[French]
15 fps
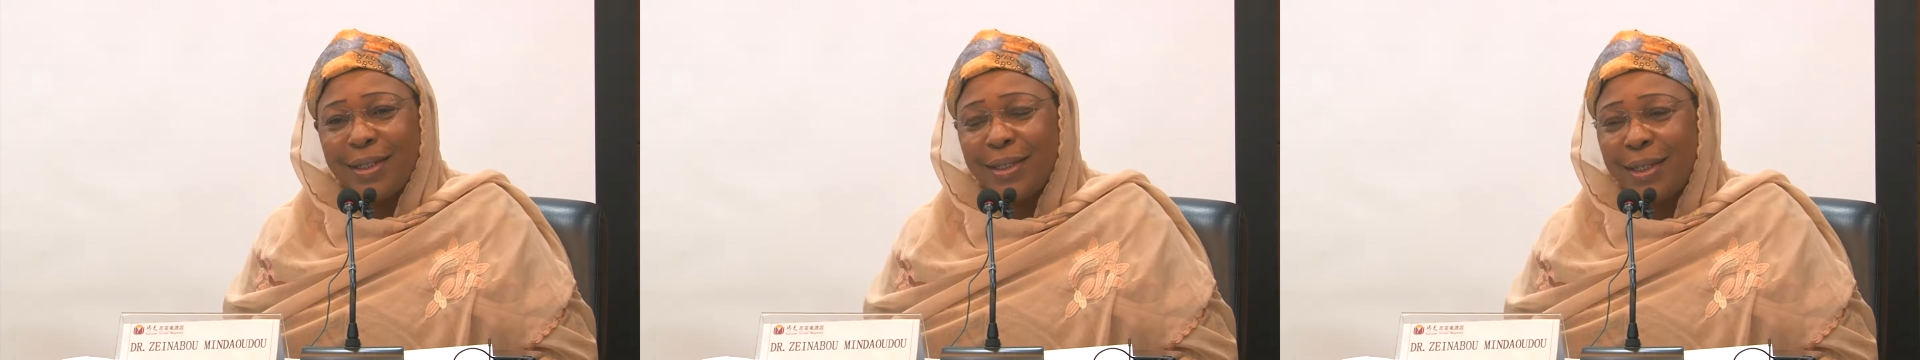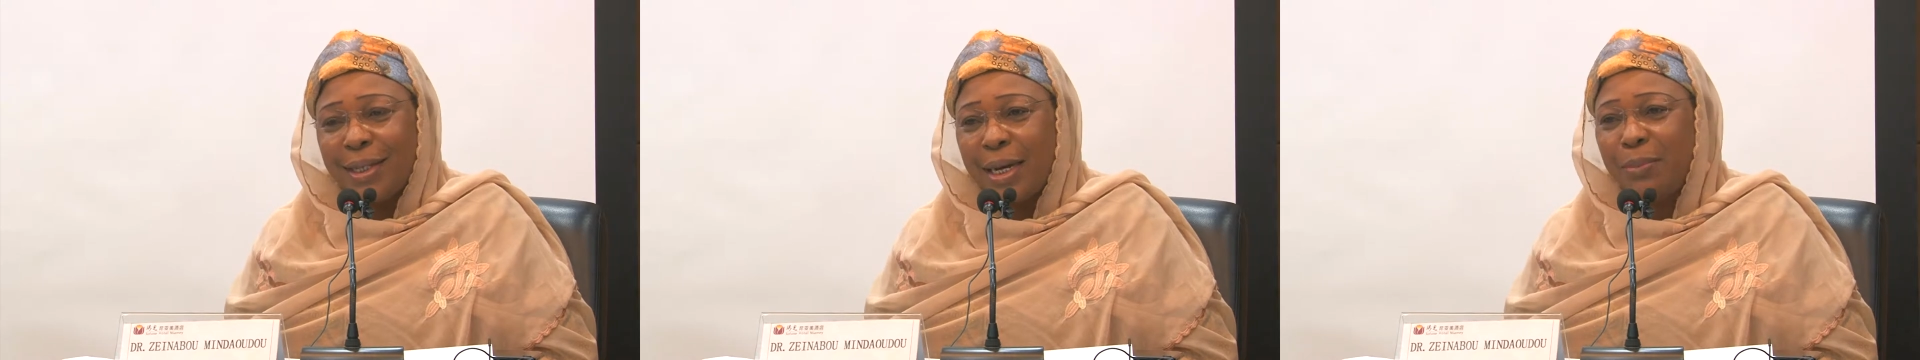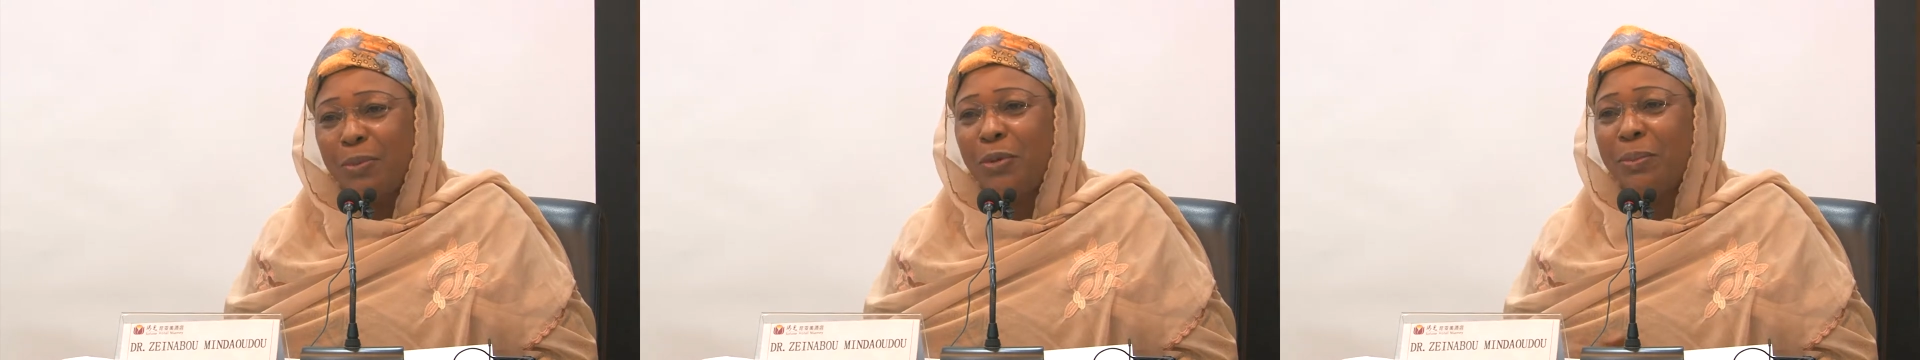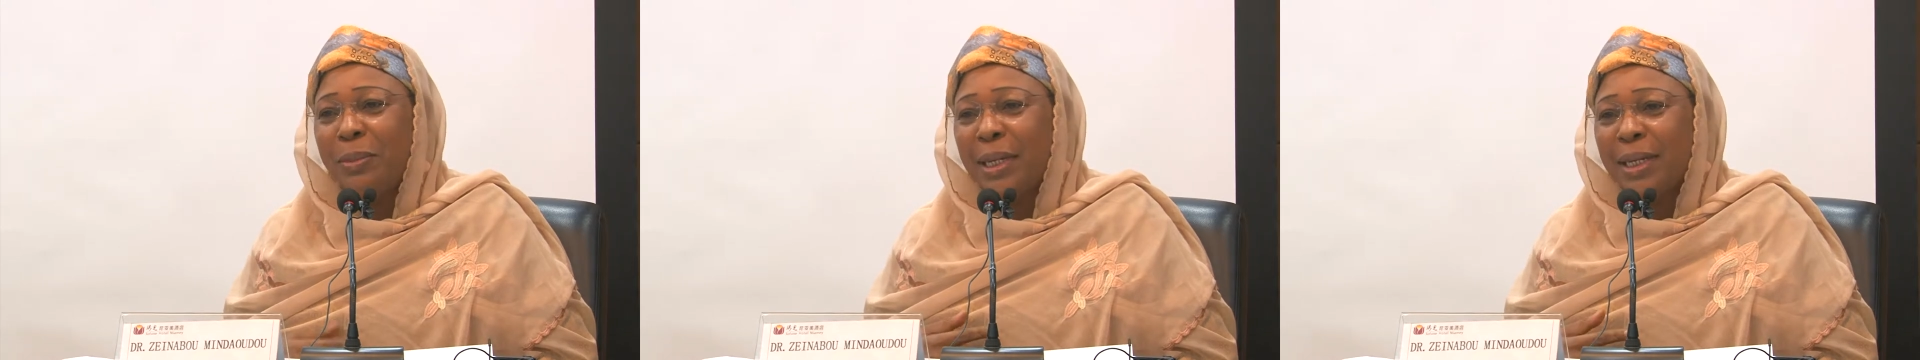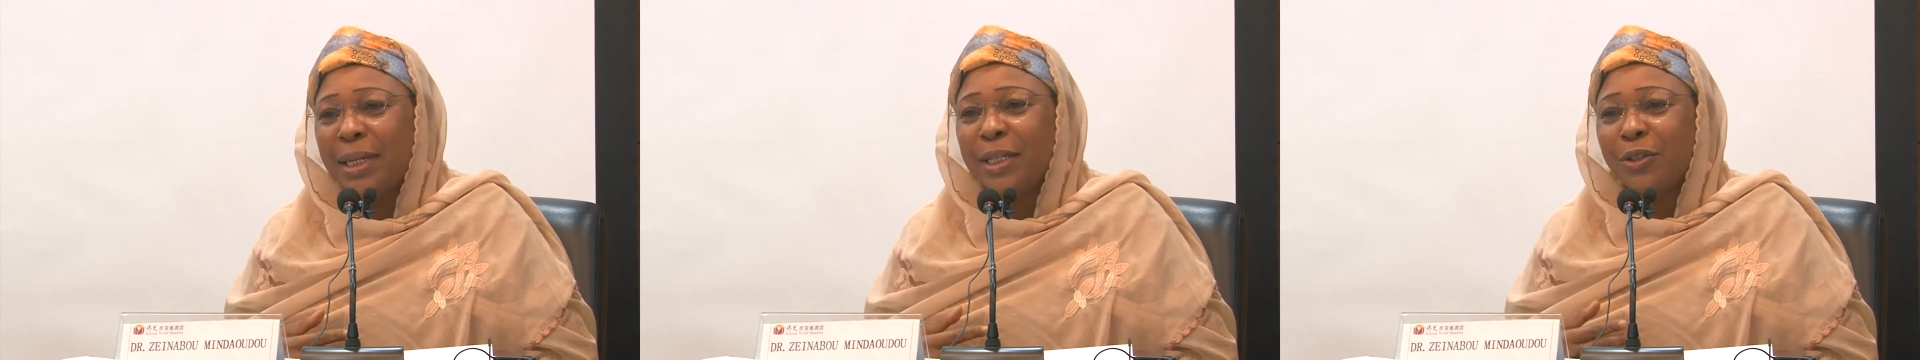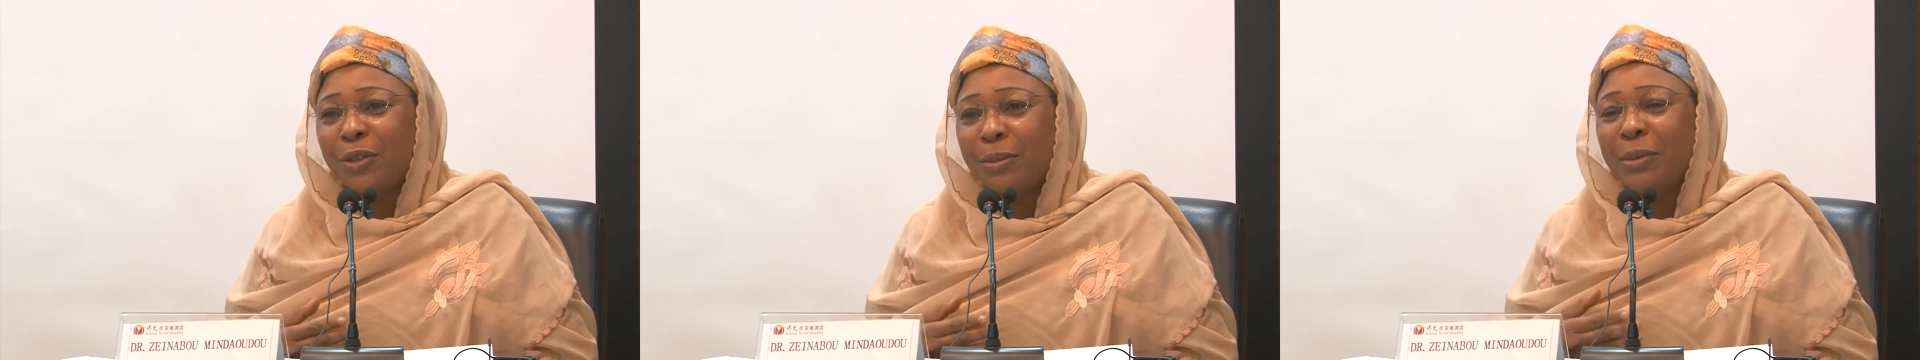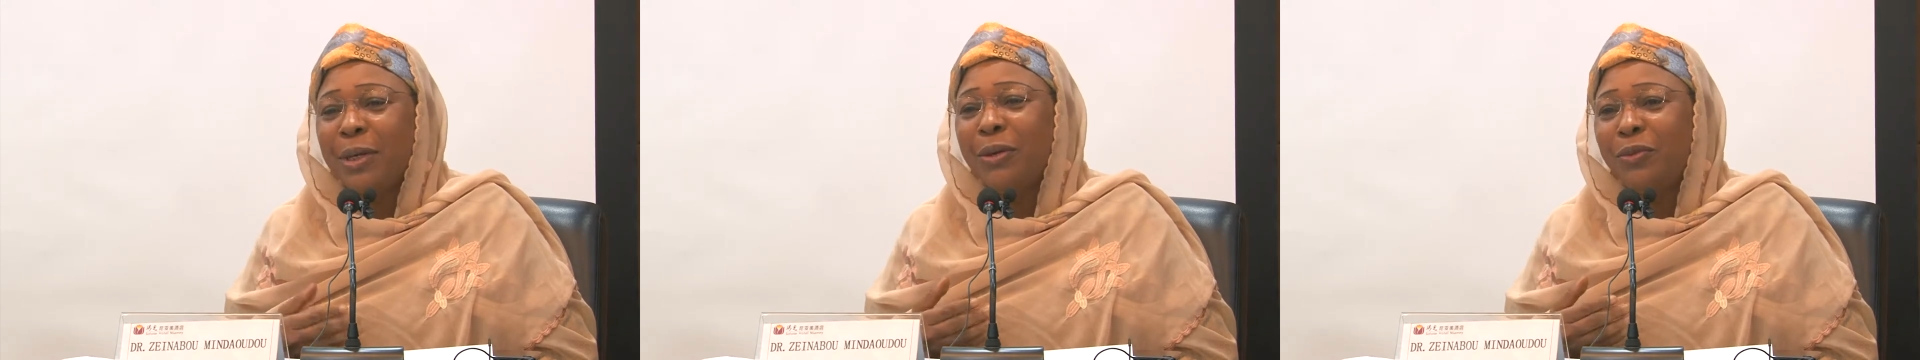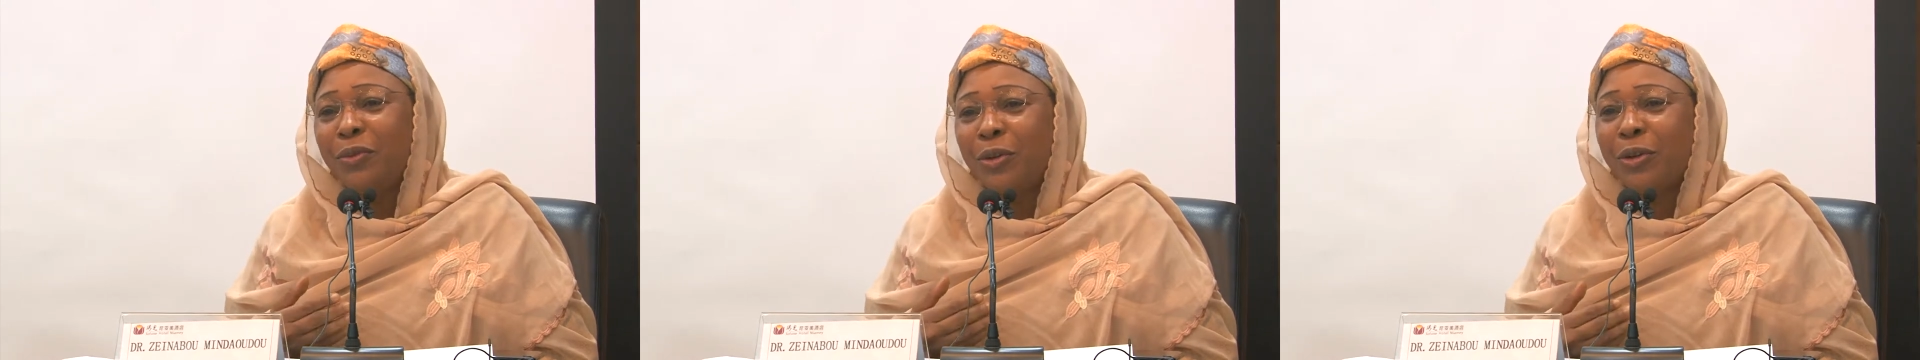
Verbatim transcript: la plupart des hommes, quand vous